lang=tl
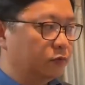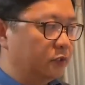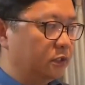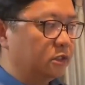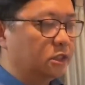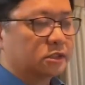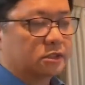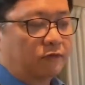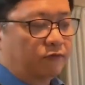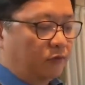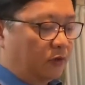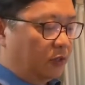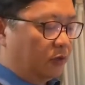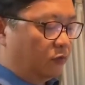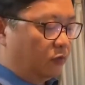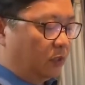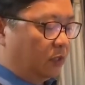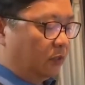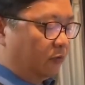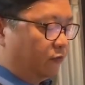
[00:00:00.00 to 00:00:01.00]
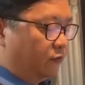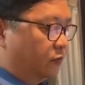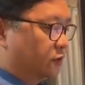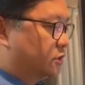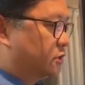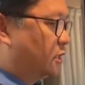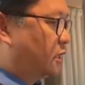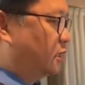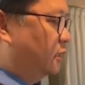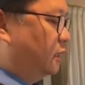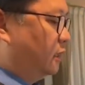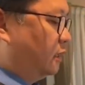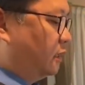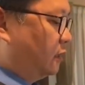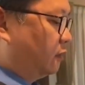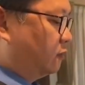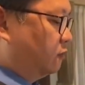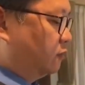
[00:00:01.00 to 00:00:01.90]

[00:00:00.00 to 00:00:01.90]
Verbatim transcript: this is a very wonderful study and I